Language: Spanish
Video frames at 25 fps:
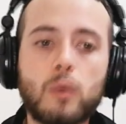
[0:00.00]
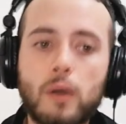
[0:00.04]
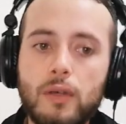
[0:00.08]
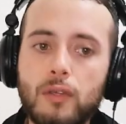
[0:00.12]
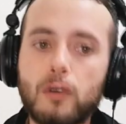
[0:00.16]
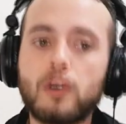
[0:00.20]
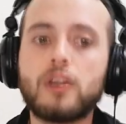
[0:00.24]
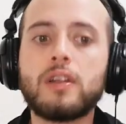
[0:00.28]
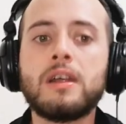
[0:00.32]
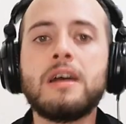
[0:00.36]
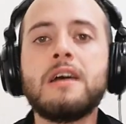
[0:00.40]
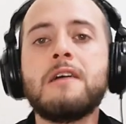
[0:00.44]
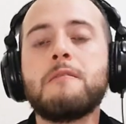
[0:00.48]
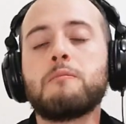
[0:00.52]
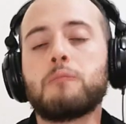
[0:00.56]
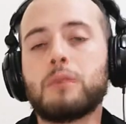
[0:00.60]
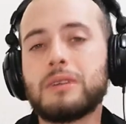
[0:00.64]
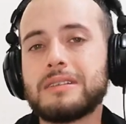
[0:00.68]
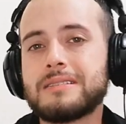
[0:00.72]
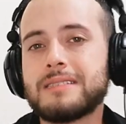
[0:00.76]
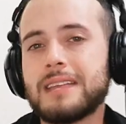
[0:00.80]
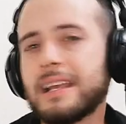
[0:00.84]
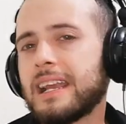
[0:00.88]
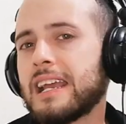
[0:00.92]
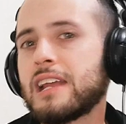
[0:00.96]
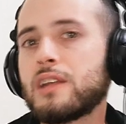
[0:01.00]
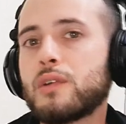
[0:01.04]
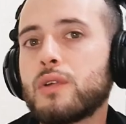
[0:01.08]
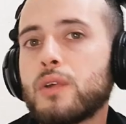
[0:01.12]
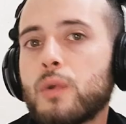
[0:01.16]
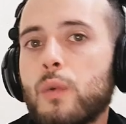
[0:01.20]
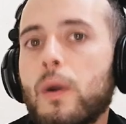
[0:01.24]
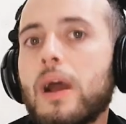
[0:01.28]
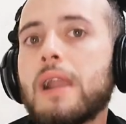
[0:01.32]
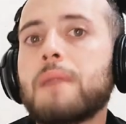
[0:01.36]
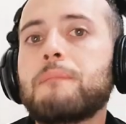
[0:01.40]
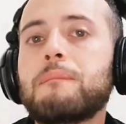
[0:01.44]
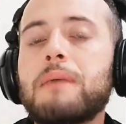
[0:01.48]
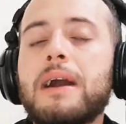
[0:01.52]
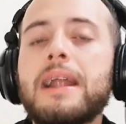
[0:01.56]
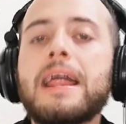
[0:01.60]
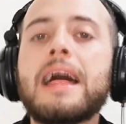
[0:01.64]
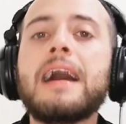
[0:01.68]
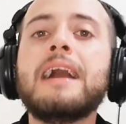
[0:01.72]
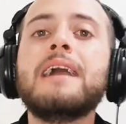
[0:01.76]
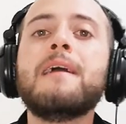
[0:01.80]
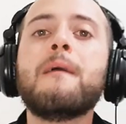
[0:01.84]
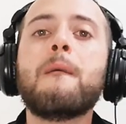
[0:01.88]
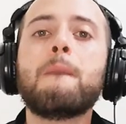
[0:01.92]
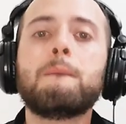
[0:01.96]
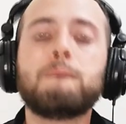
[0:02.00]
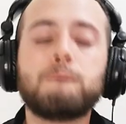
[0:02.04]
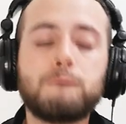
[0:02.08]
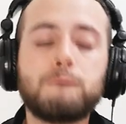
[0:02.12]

Ecuador, pues déjenlo igual para